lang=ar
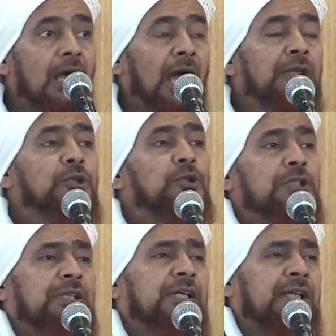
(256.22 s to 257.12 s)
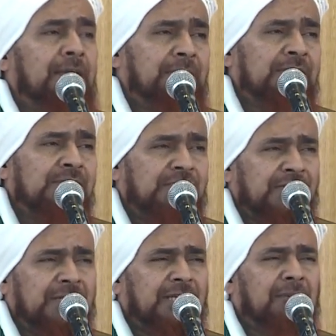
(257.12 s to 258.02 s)
ان يدرك من
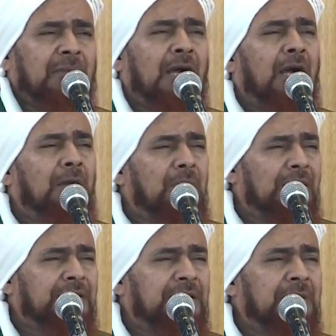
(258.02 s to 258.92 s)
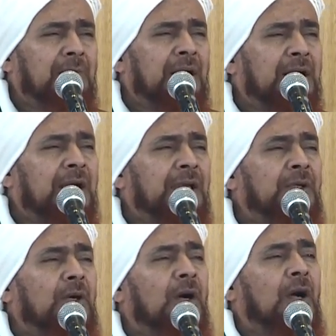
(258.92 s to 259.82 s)
سر محبتي
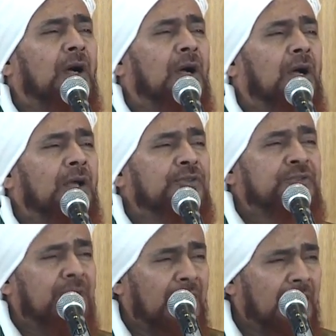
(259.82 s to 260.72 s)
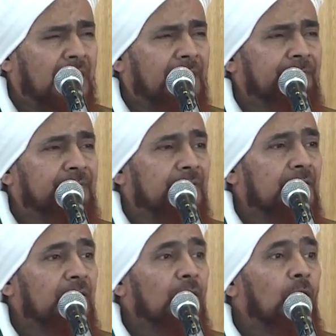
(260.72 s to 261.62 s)
مرقا خاصا
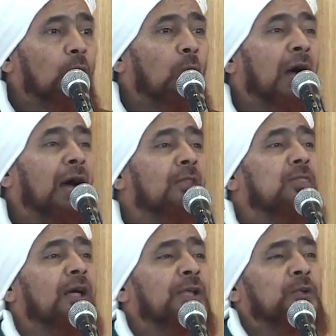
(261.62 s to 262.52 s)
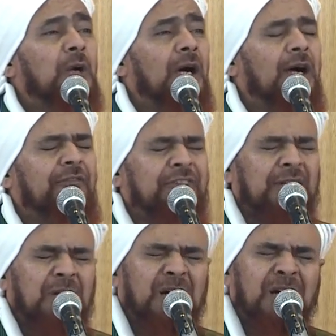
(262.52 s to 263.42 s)
وحظا
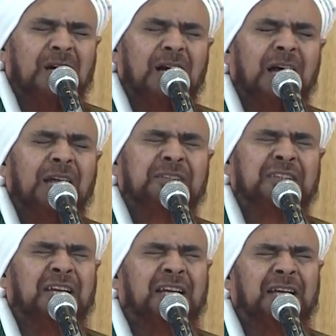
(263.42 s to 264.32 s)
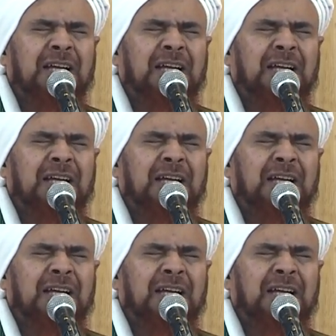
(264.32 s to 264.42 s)
وافرا حتى